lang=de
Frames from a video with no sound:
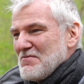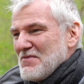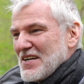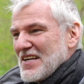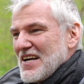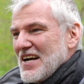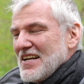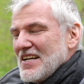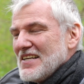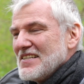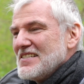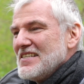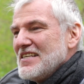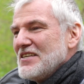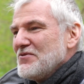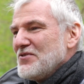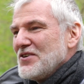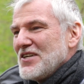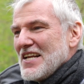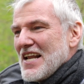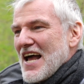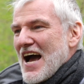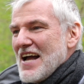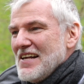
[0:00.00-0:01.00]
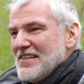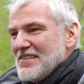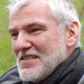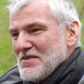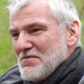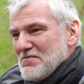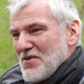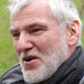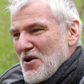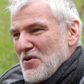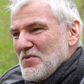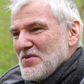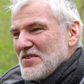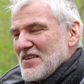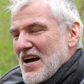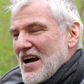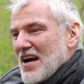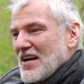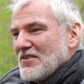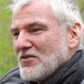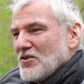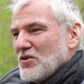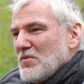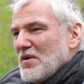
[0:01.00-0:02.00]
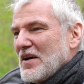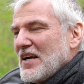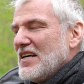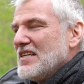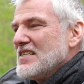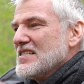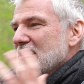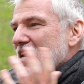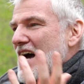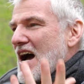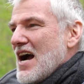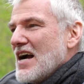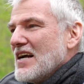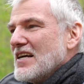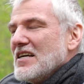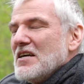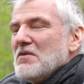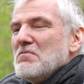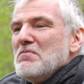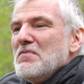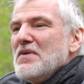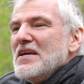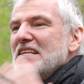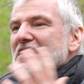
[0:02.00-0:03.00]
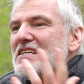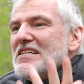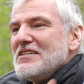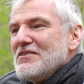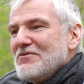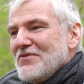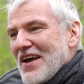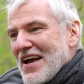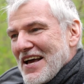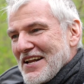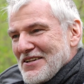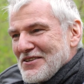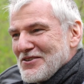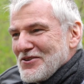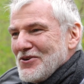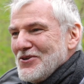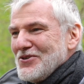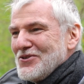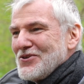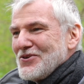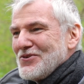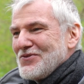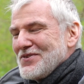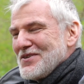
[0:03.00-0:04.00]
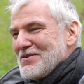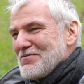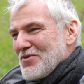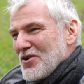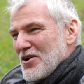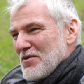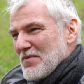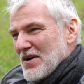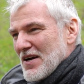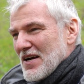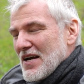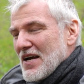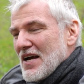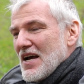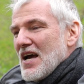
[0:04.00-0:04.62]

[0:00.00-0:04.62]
Man kann das nicht für den einzelnen Baum sagen, sondern man kann sagen, im Mittel werden so und so viele Bäume.